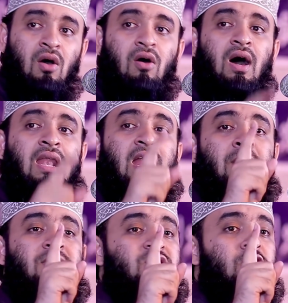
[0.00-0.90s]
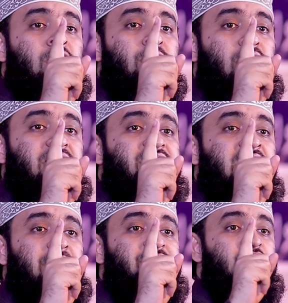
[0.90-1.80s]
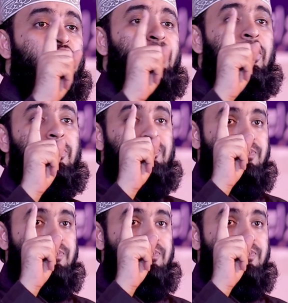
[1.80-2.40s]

ও আল্লাহ আমি জুলুম করেছি নফসের উপর